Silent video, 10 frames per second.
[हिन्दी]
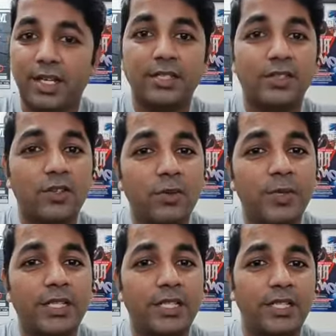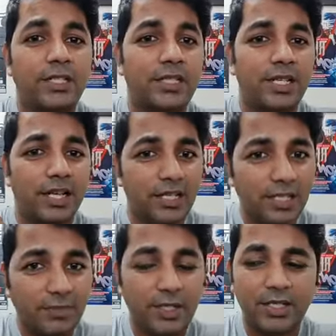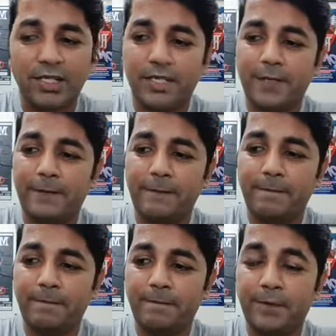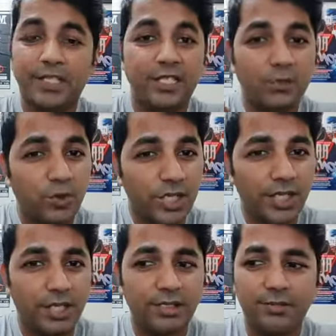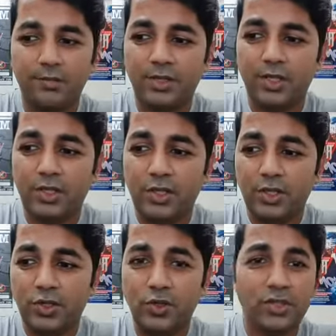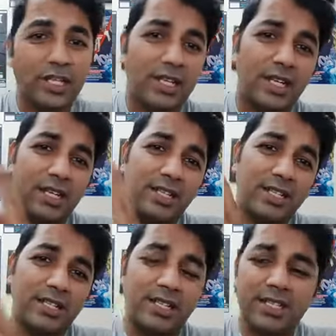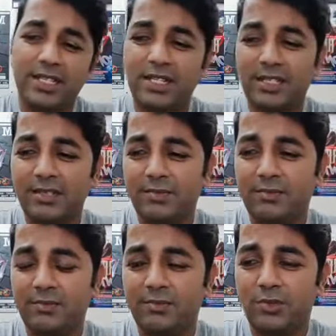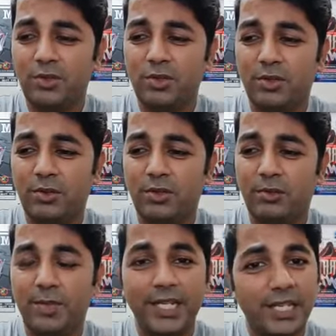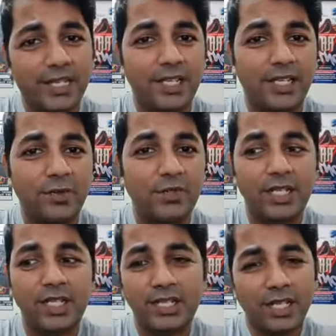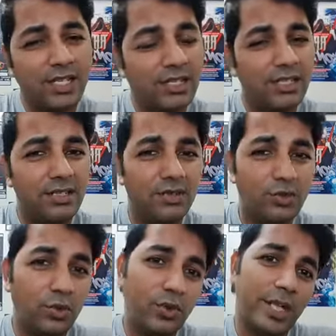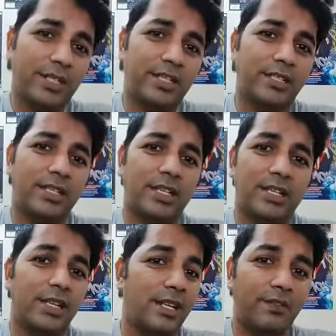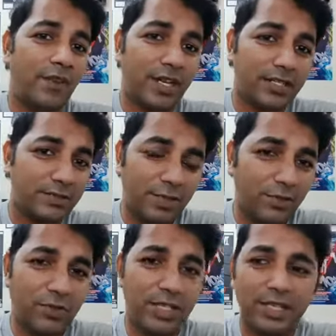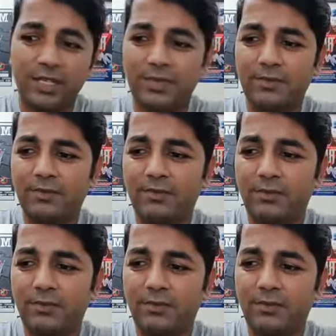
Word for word: कई जगहों पे तीन दिन से खाना नहीं पका है बच्चे भूखे हैं जो सरकार आंकड़ा दे रही है जो मीडिया दे रही है उनसे कई दूर है सच्चाई रियल फैक्ट्स बिल्कुल नहीं है